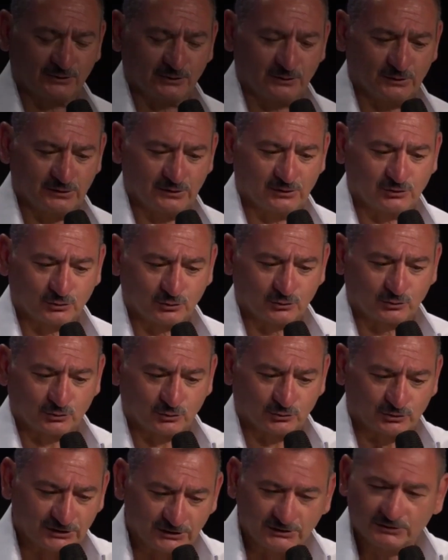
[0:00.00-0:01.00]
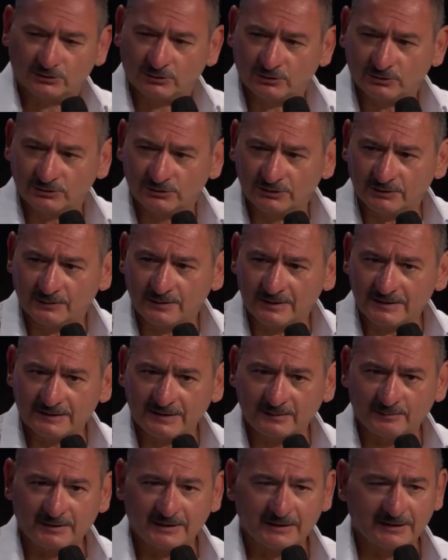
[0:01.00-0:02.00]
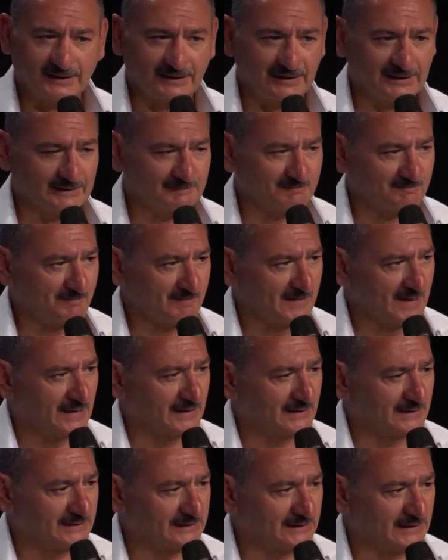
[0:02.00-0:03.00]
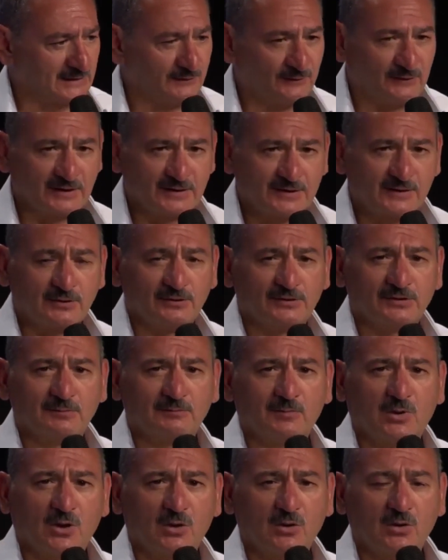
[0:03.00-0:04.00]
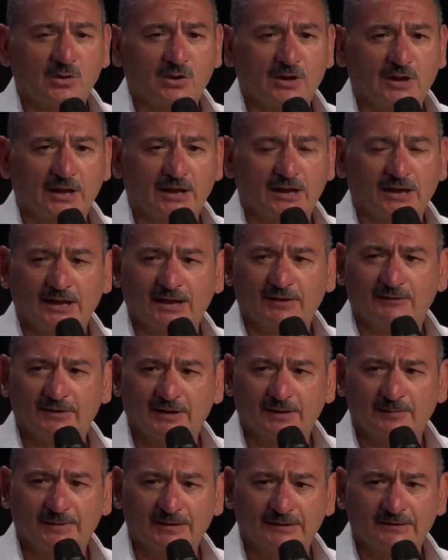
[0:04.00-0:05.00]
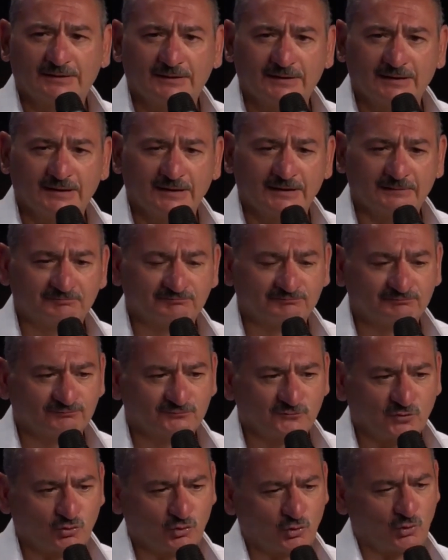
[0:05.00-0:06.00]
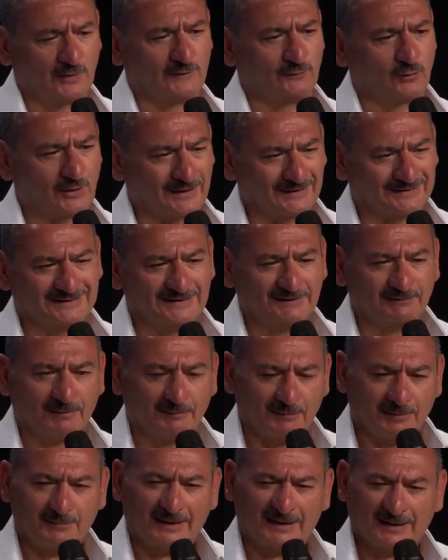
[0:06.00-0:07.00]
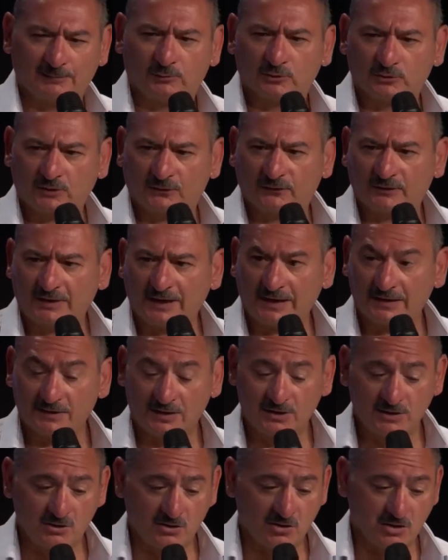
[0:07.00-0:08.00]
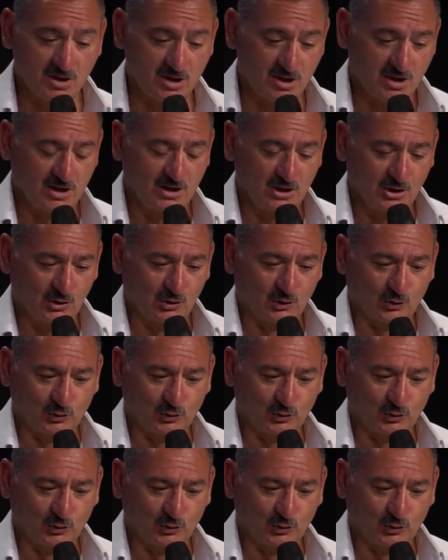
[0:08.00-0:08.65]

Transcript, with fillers: scelto il sottotitolo di questa perché l'identificazione del Moloch è veramente non solo evocativa ma anche molto efficace. Io